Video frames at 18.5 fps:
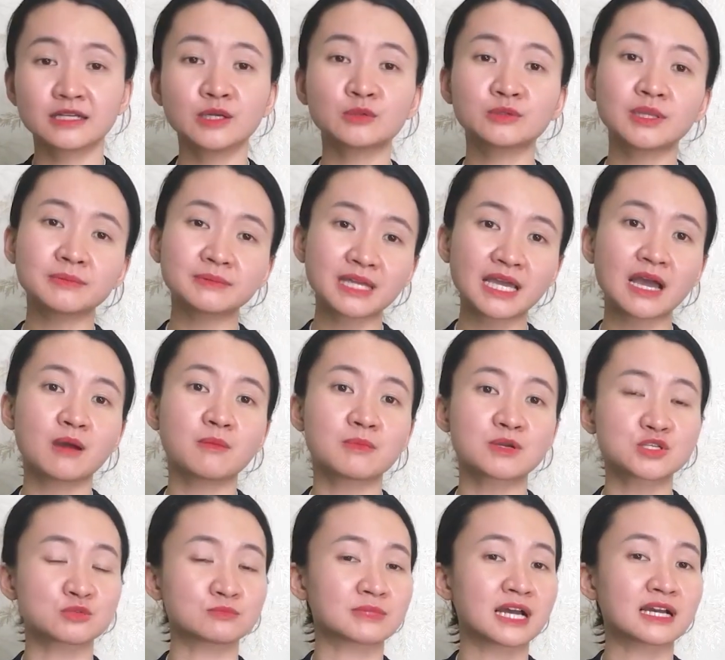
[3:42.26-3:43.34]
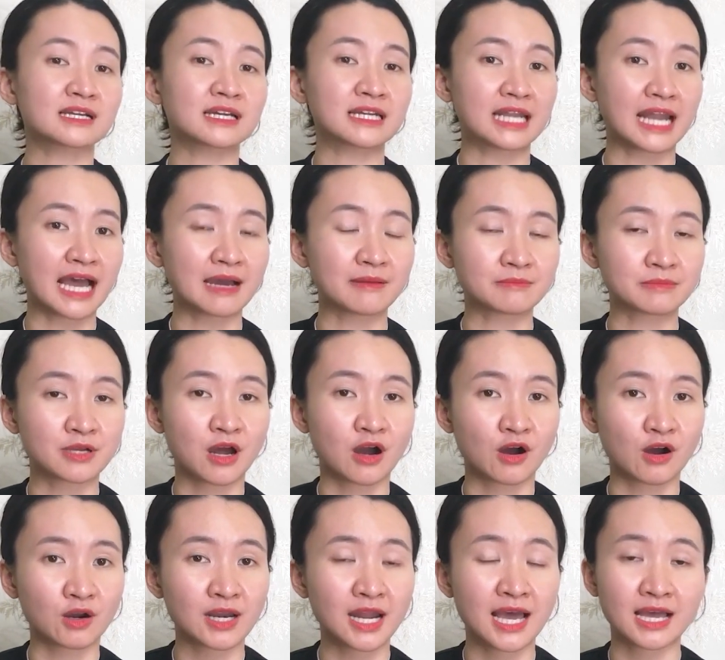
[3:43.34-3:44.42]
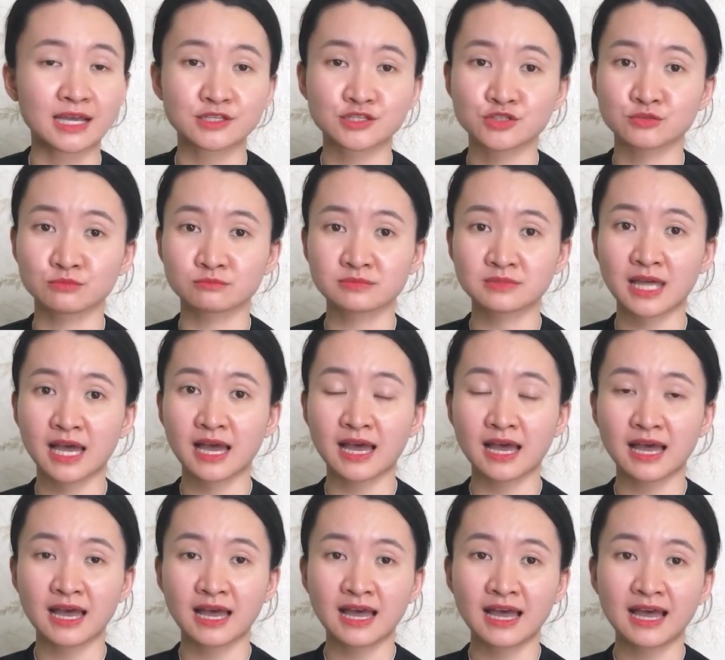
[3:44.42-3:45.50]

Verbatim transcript: điều tiếp theo mà chúng ta cần làm đó là chúng ta